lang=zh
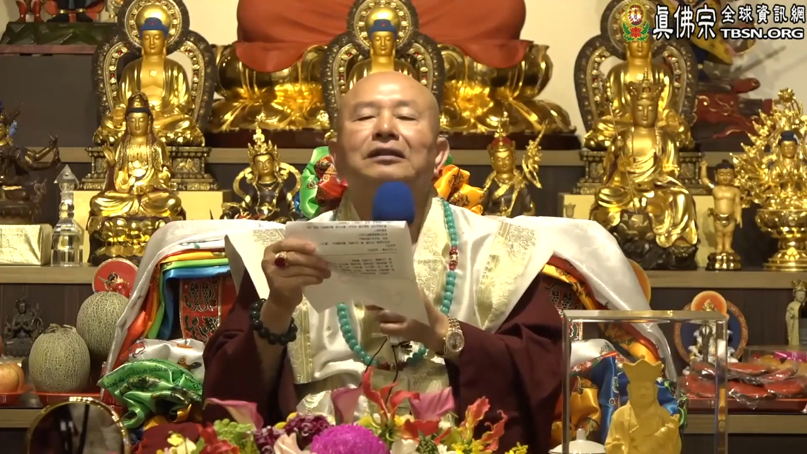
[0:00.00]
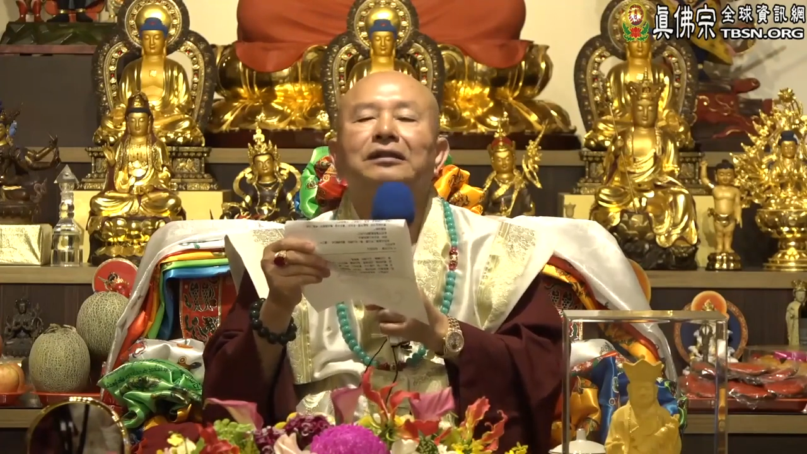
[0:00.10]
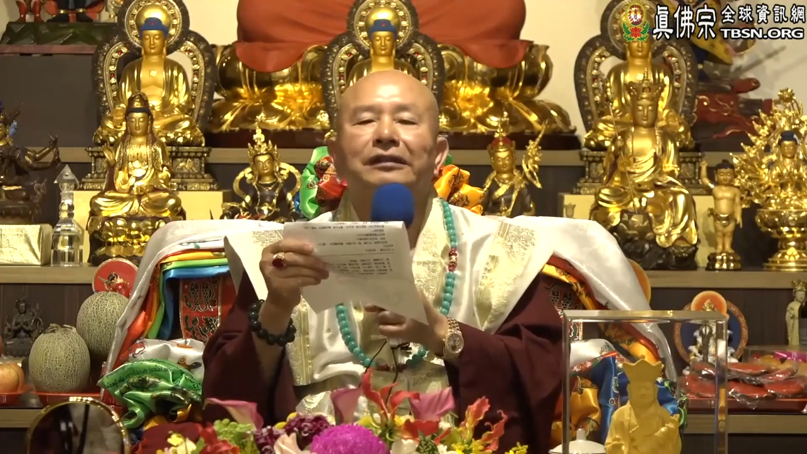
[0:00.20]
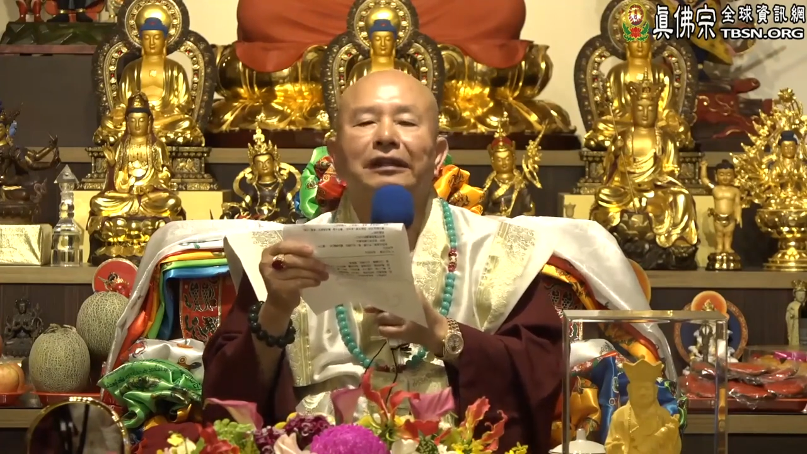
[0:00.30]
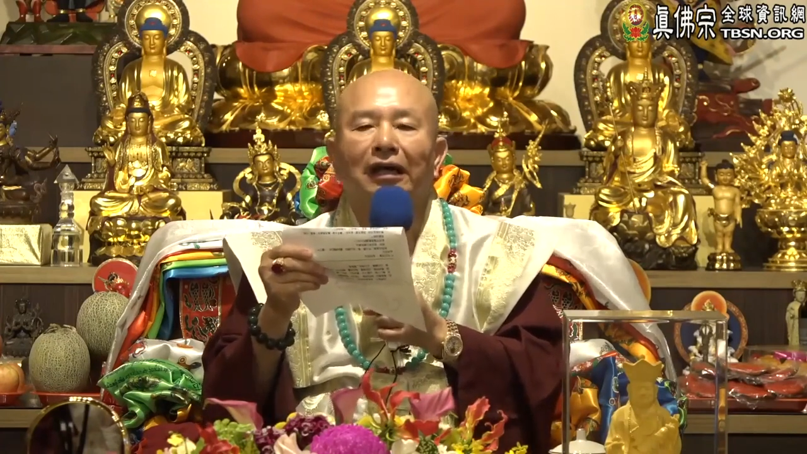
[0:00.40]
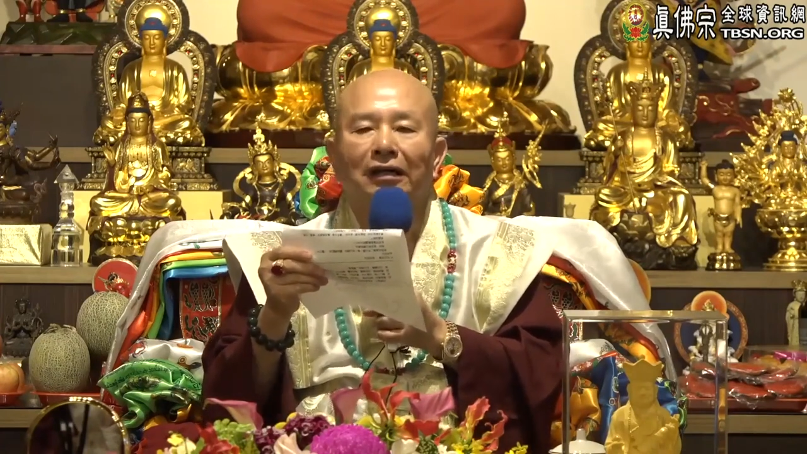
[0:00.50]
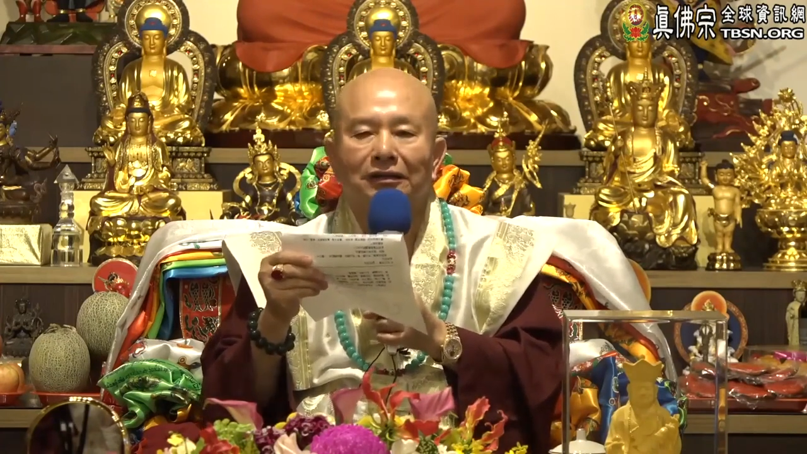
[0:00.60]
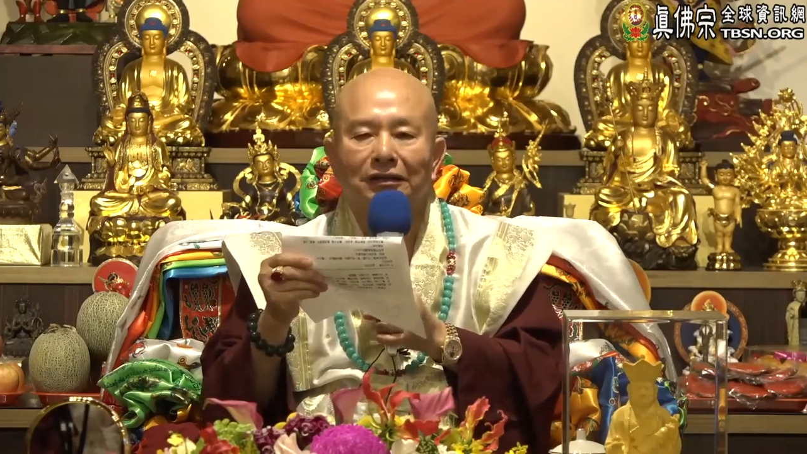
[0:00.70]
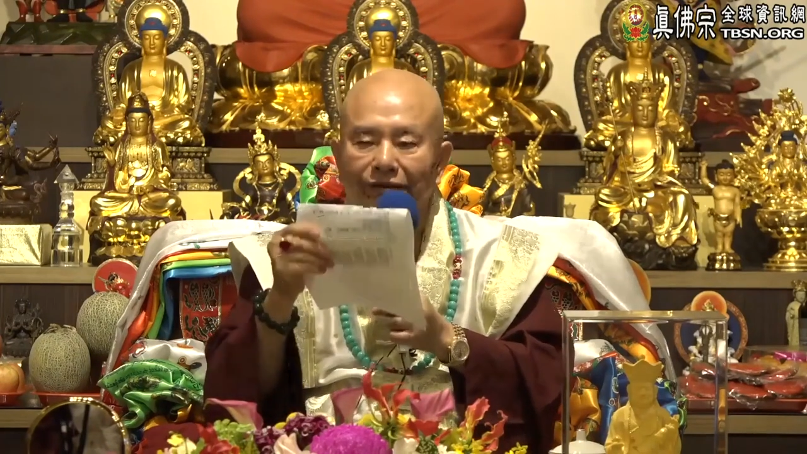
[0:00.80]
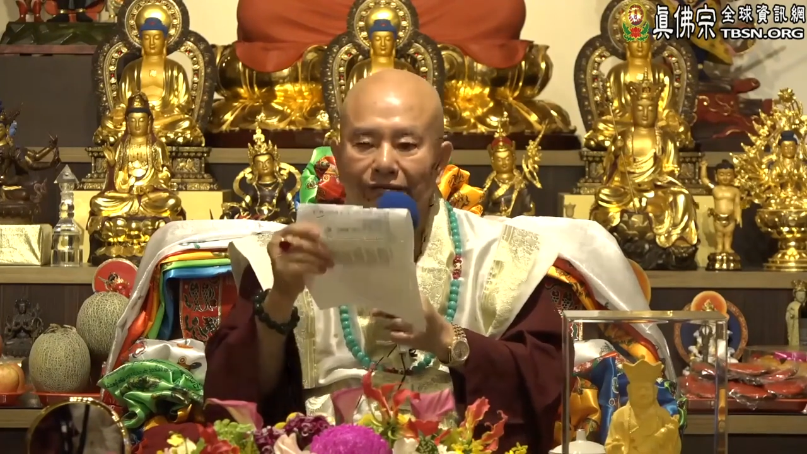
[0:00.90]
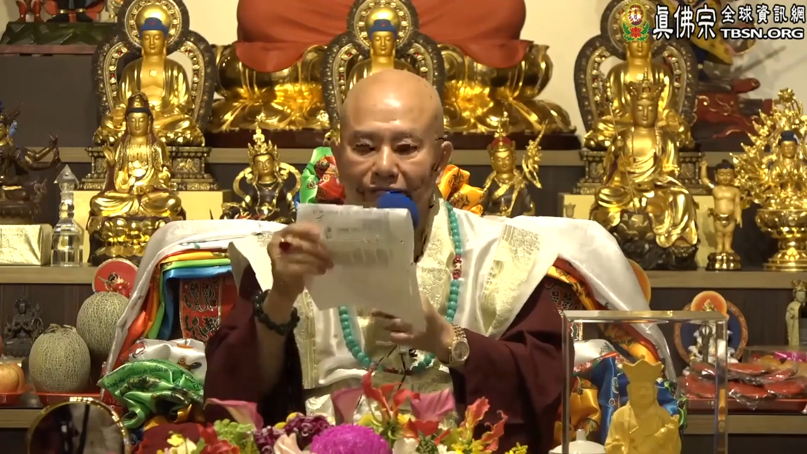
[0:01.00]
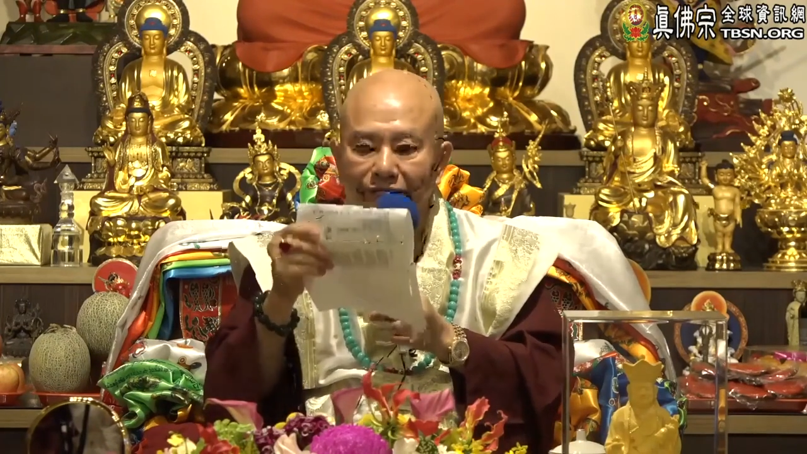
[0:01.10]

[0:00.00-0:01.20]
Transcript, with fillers: 下行